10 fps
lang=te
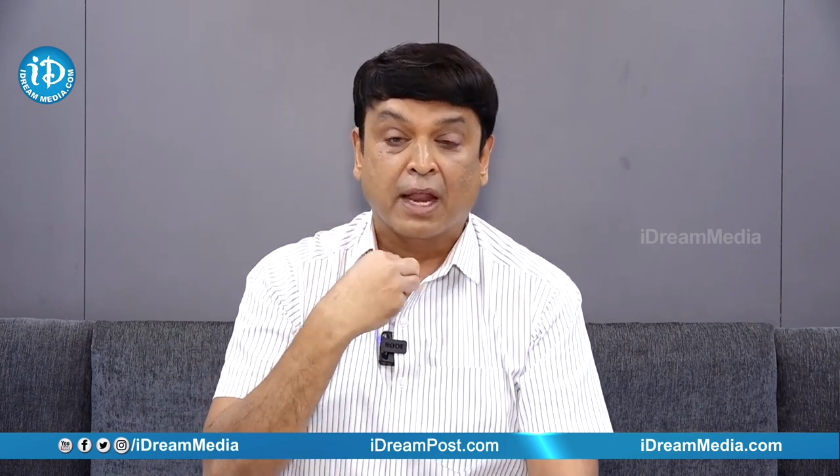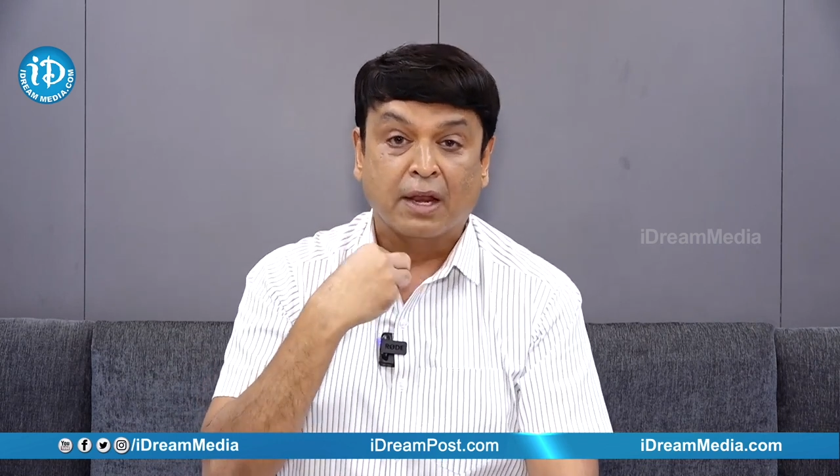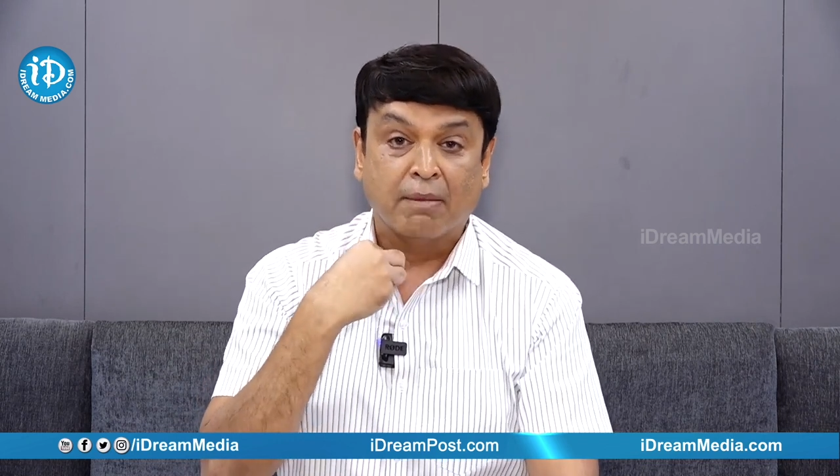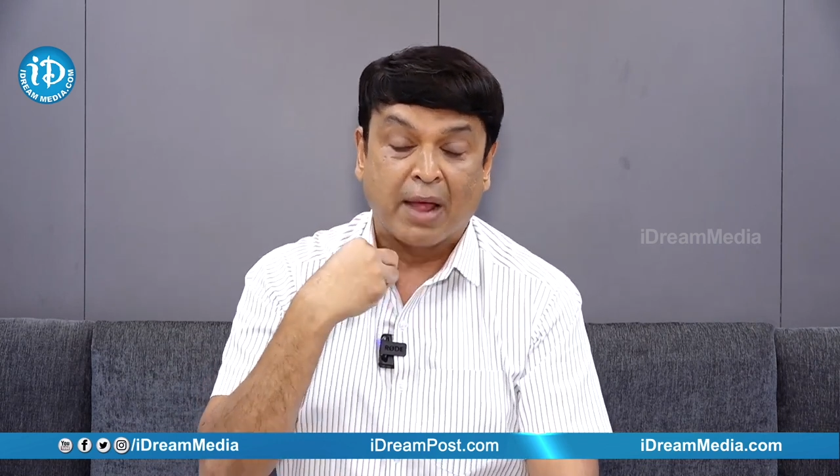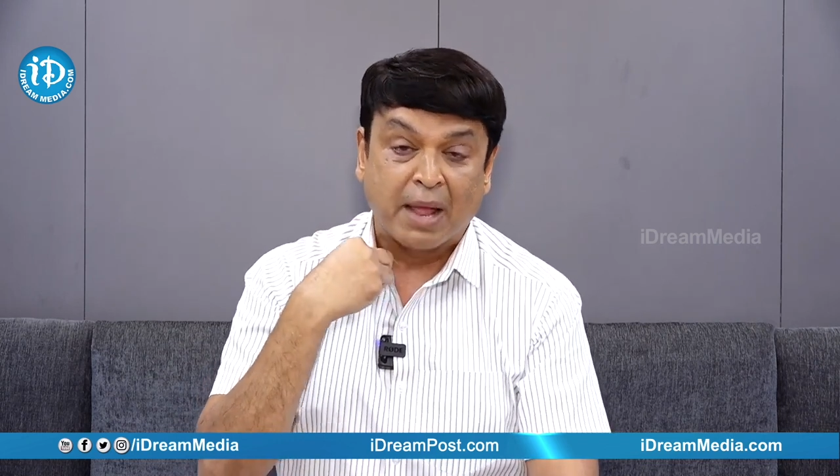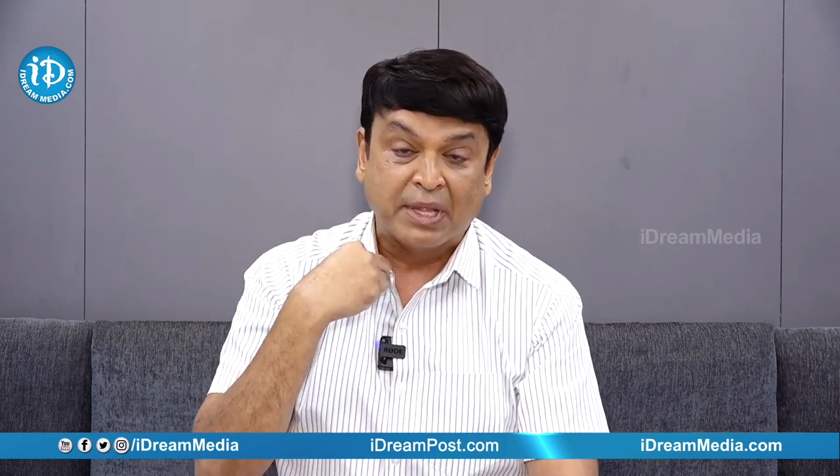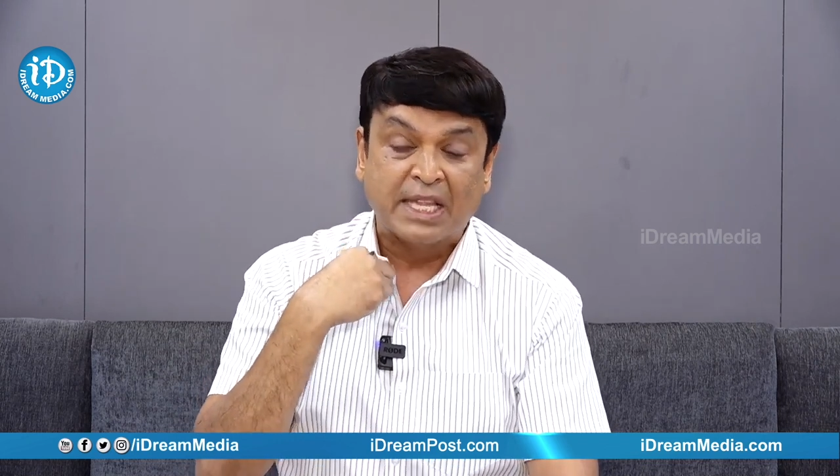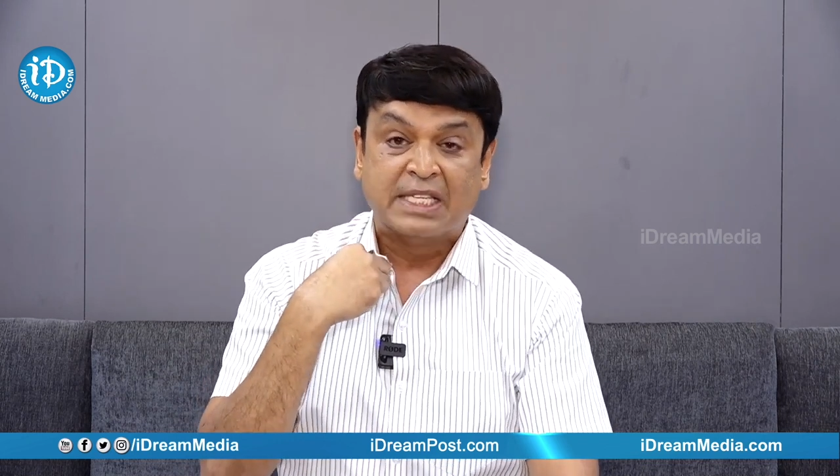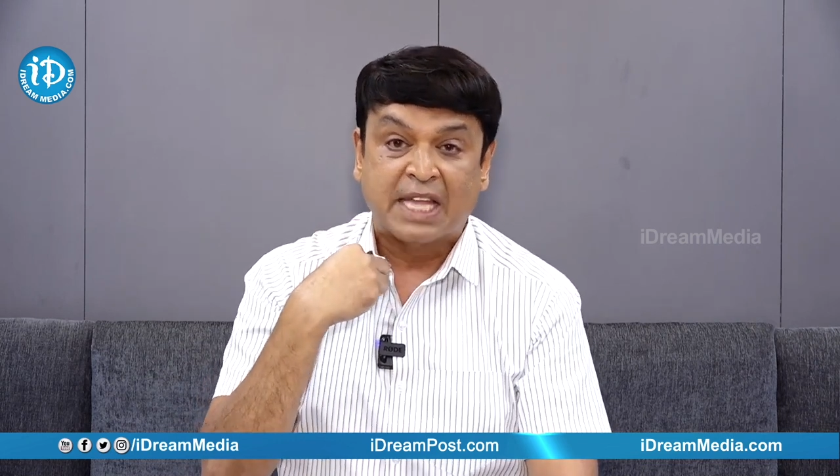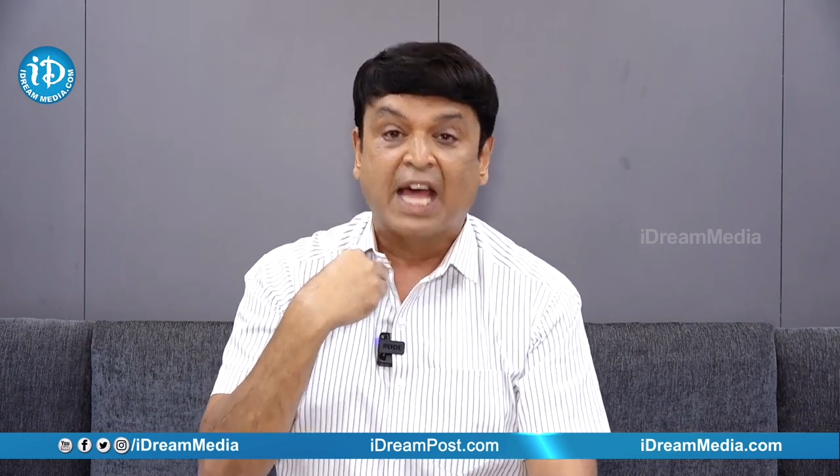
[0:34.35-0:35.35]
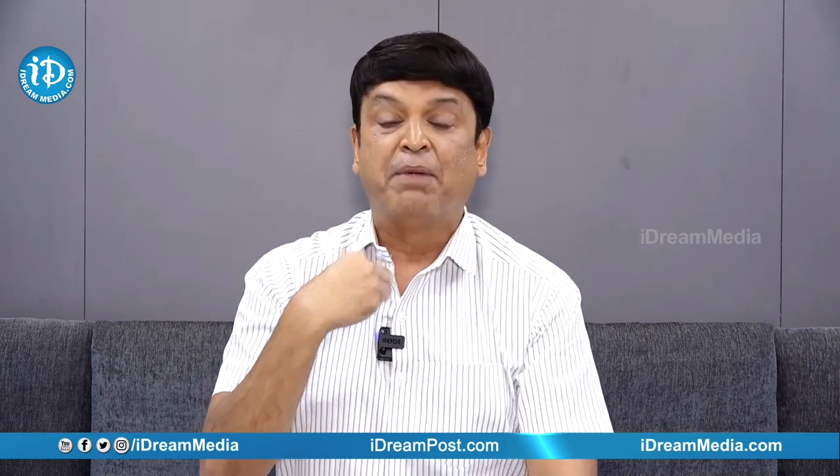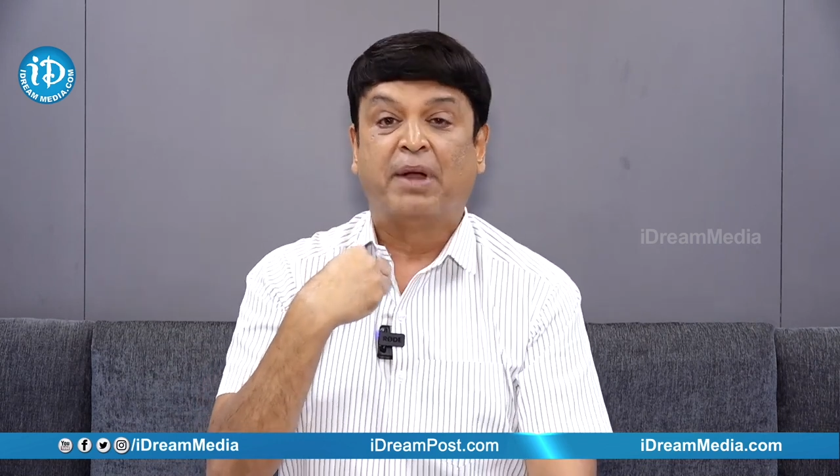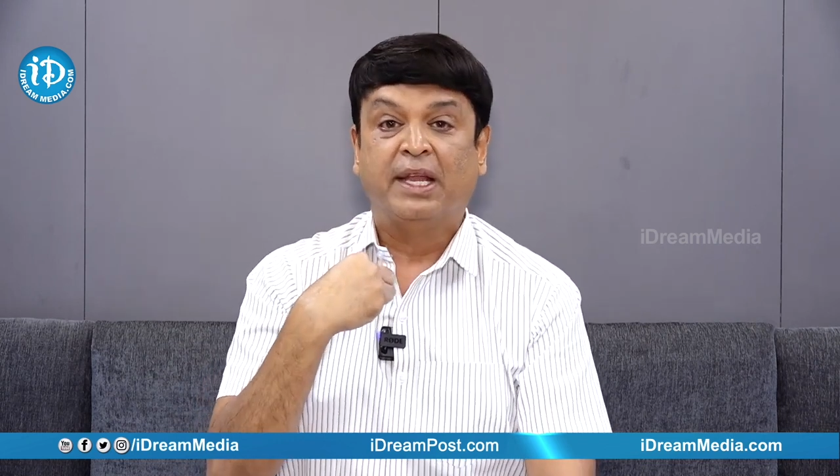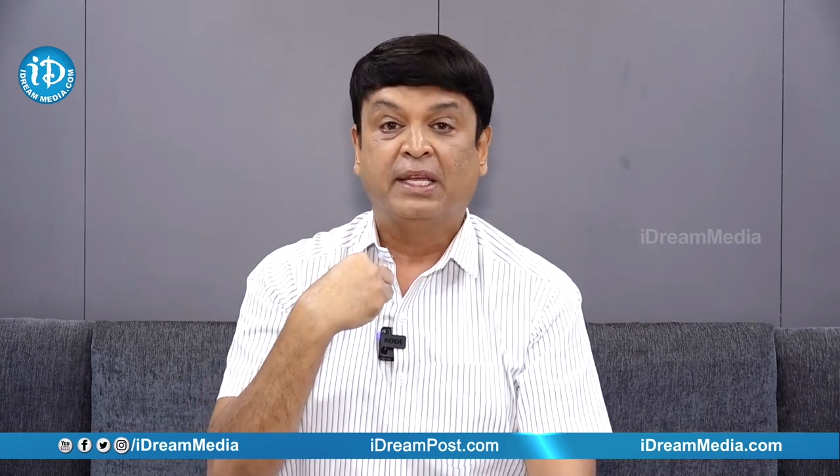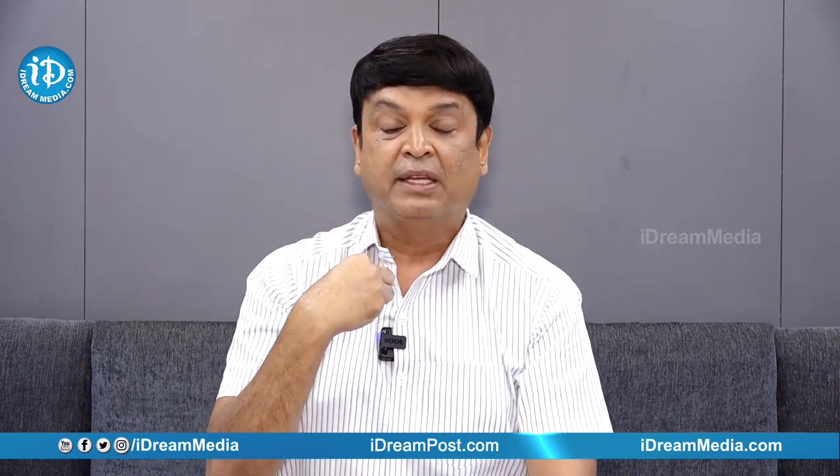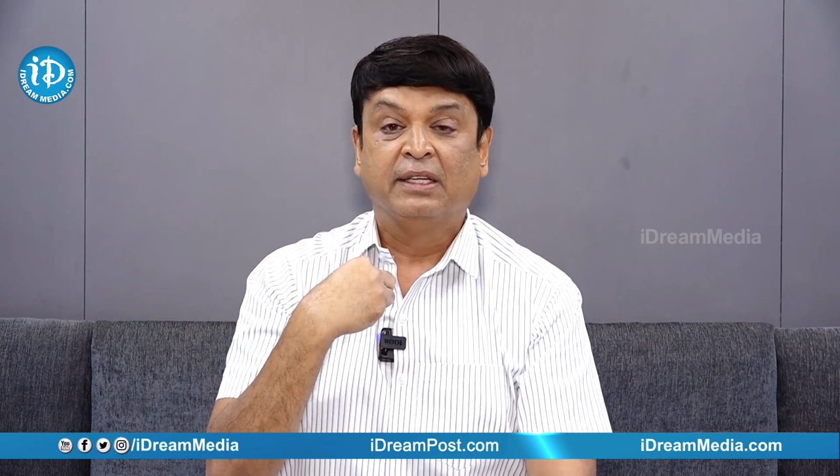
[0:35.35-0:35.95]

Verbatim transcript: నన్ను మా మీద జాలిపడి